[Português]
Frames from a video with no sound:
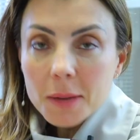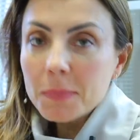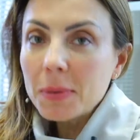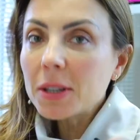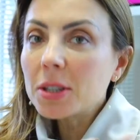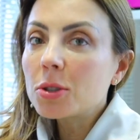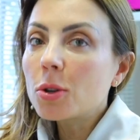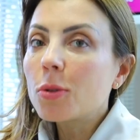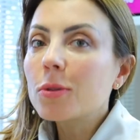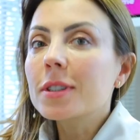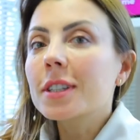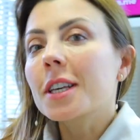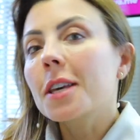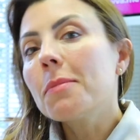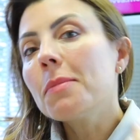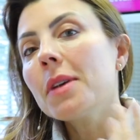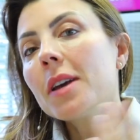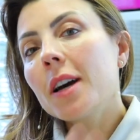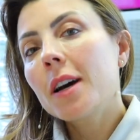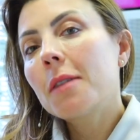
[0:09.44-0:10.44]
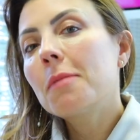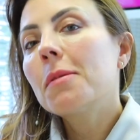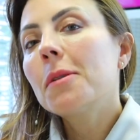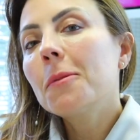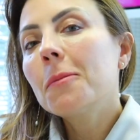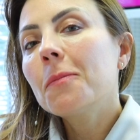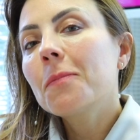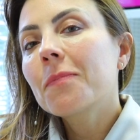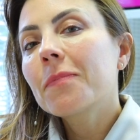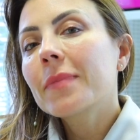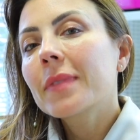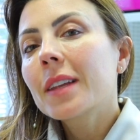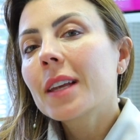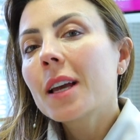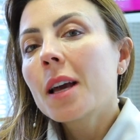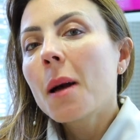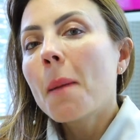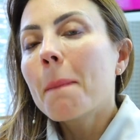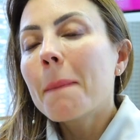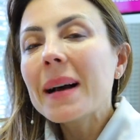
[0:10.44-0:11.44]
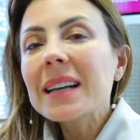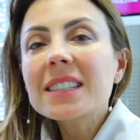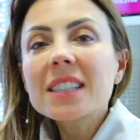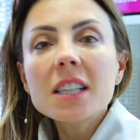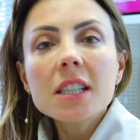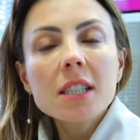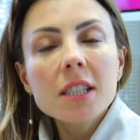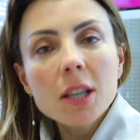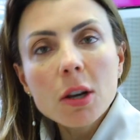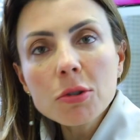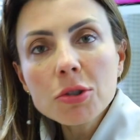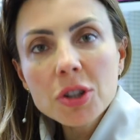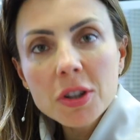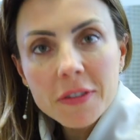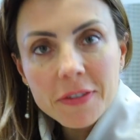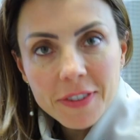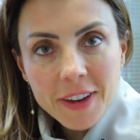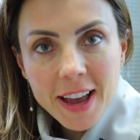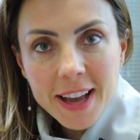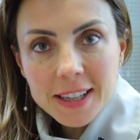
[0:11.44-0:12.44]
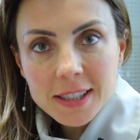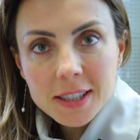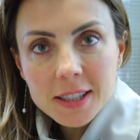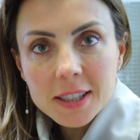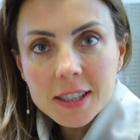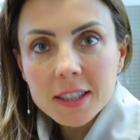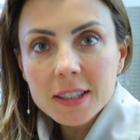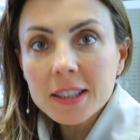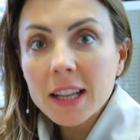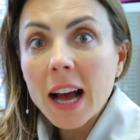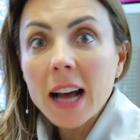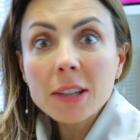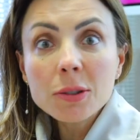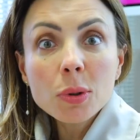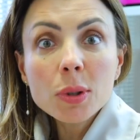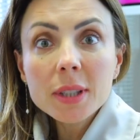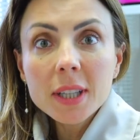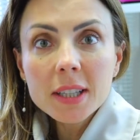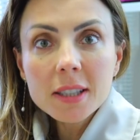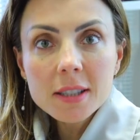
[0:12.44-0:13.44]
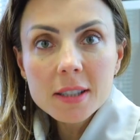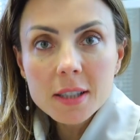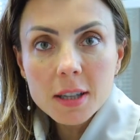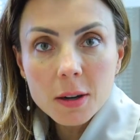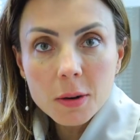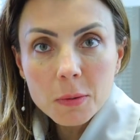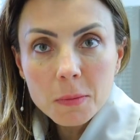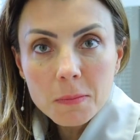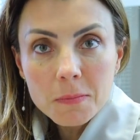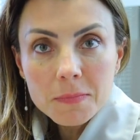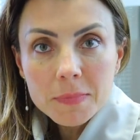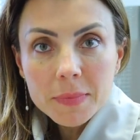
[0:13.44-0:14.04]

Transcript: pessoas que me amam, mas que se eu tivesse dado atenção,